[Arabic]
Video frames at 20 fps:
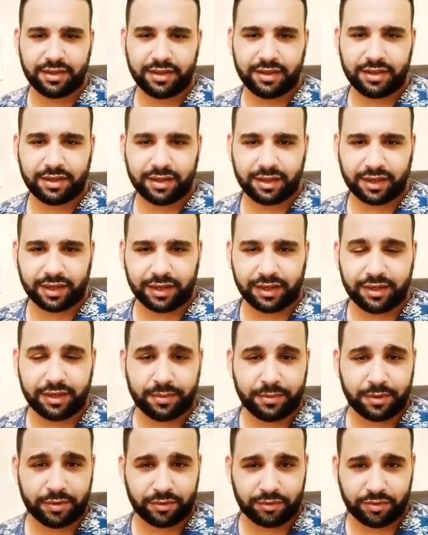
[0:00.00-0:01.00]
خليني
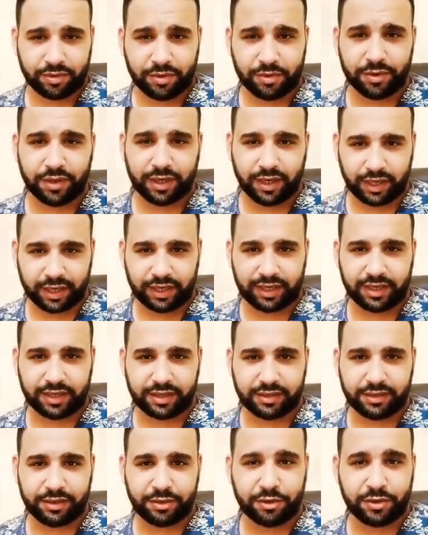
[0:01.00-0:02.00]
برضو اقول الحلقه
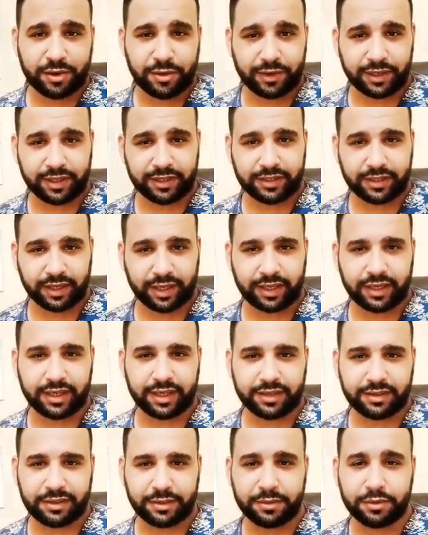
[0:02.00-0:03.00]
دي ونوعيه
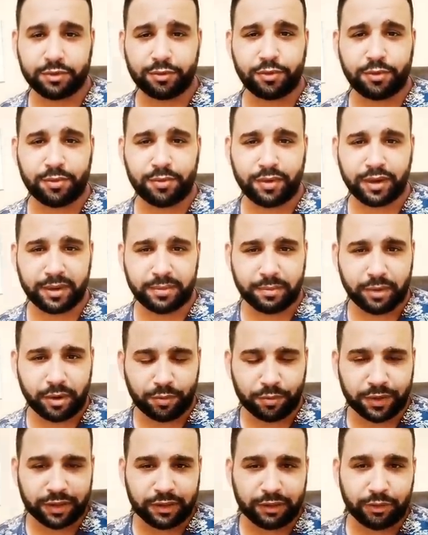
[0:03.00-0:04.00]
الحلقات دي بتكون مهمه
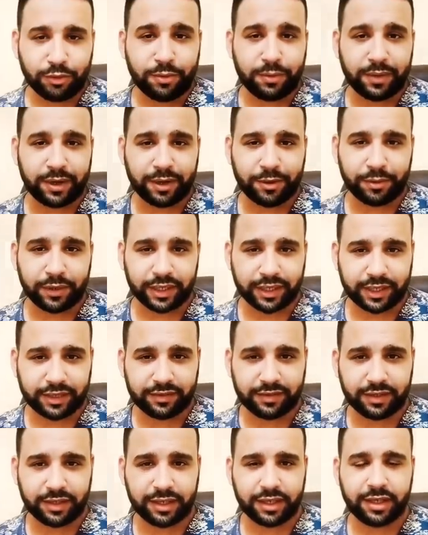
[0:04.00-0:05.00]
ومطلوبه قوي
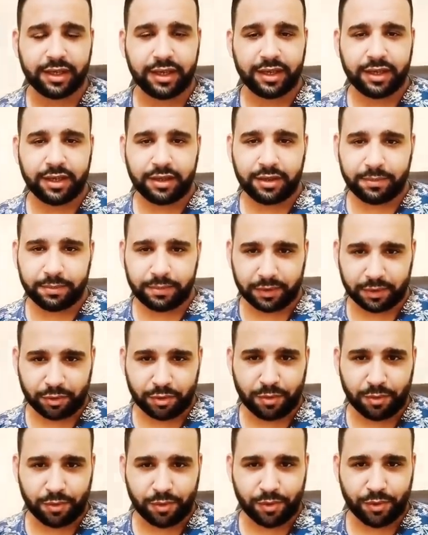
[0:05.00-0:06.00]
لكتير من
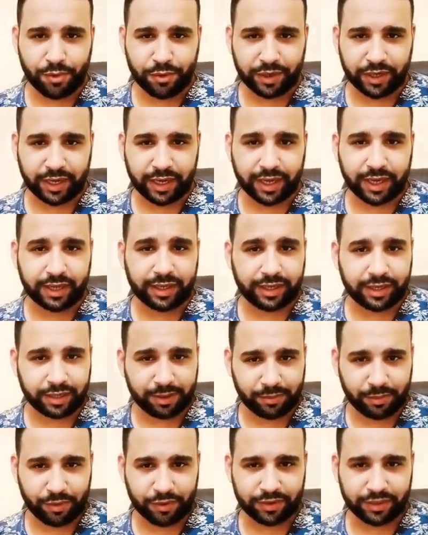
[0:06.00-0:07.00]
جمهور يعني
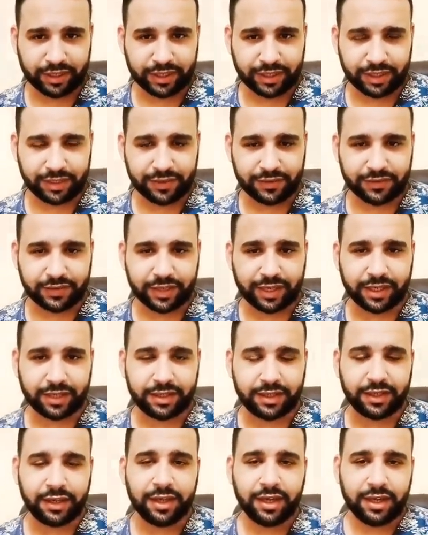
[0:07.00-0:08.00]
المواضيع اللي زي
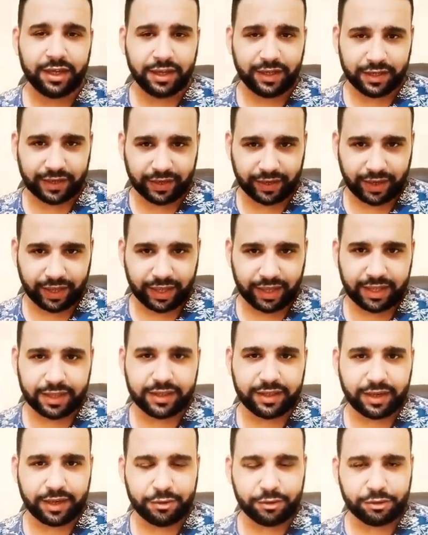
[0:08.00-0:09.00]
دي
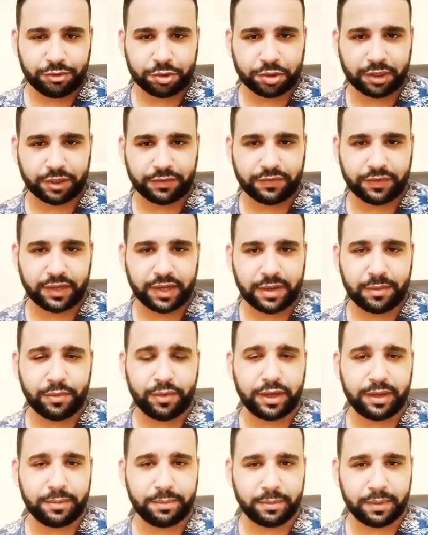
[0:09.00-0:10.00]
كالعاده لو انتوا شايفينها
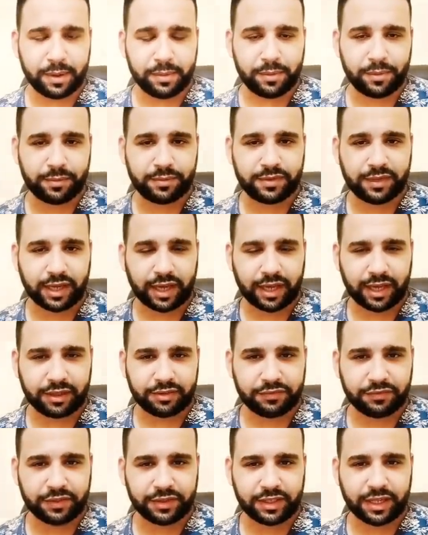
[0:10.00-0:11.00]
مهمه ممتعه
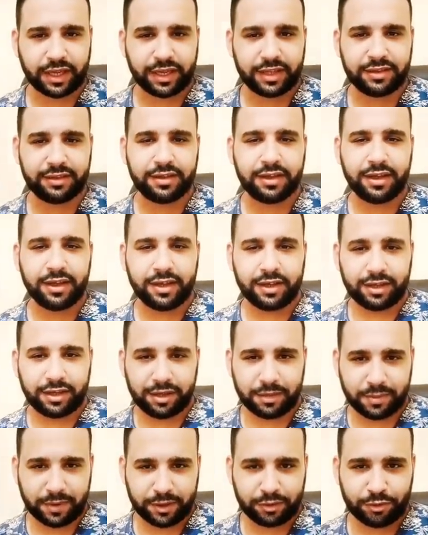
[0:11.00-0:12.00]
هتفيد حد
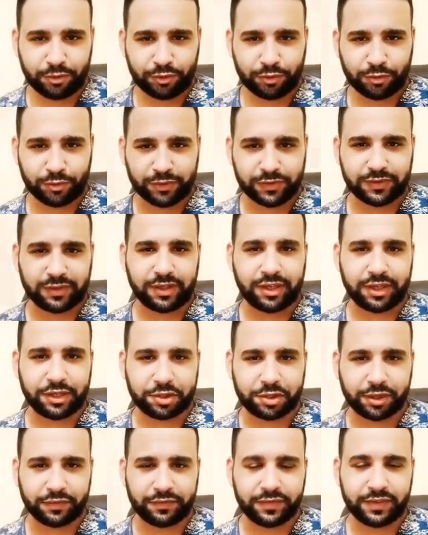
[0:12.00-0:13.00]
يبقى دوسوا ديسلايك
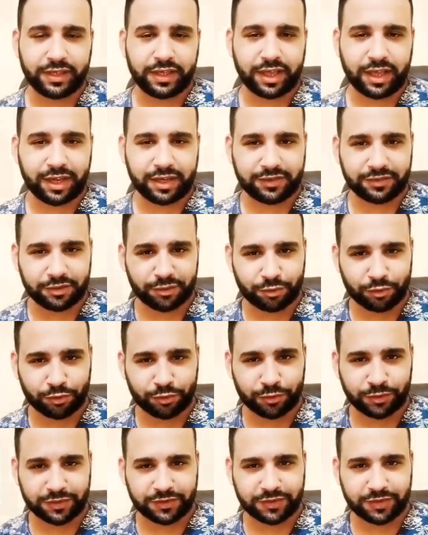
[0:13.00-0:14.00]
شايفين العكس
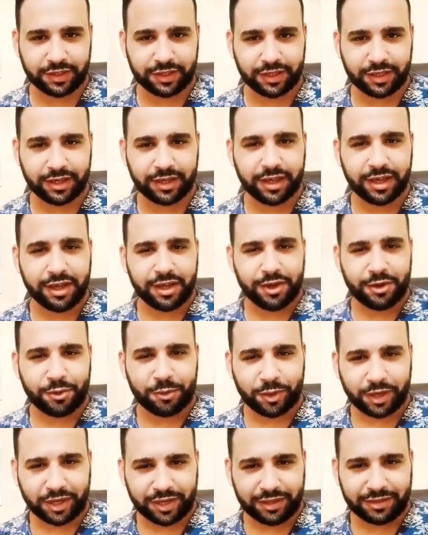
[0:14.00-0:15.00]
دوسوا ديسلايك
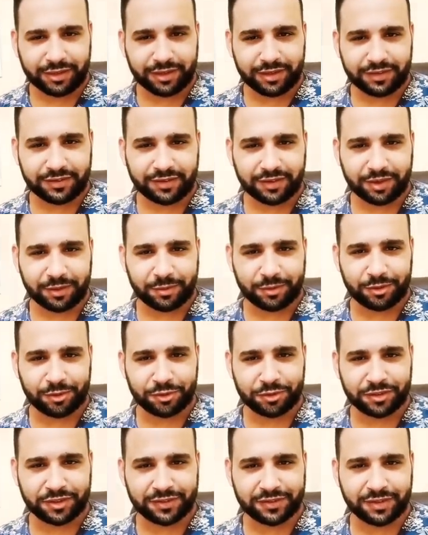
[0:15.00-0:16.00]
ويا ريت الناس اللي
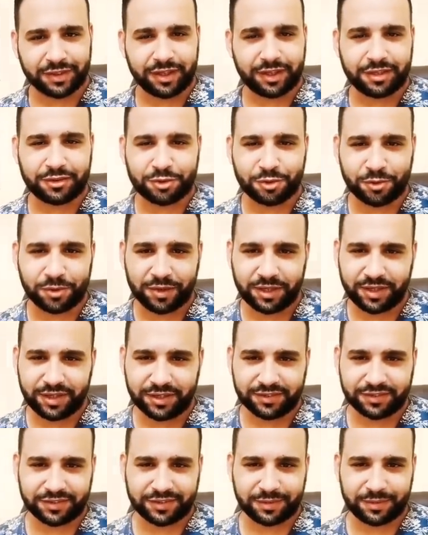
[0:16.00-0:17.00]
بتدوش ديسلايك تقول لنا
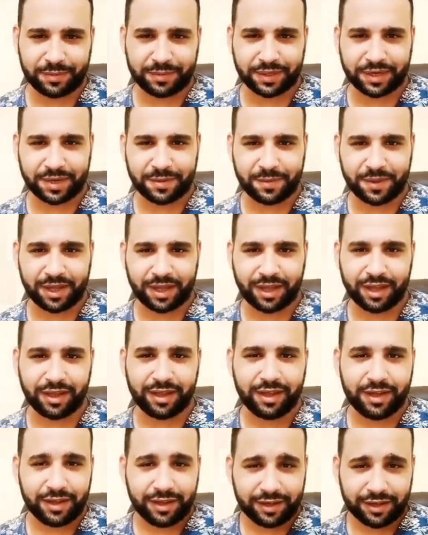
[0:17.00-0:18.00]
السبب يا جماعه
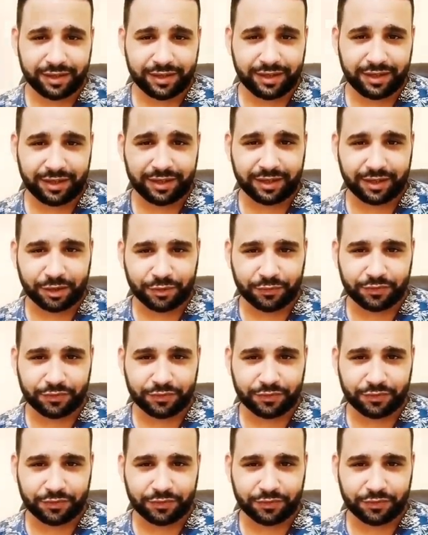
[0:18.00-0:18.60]
ليه لو في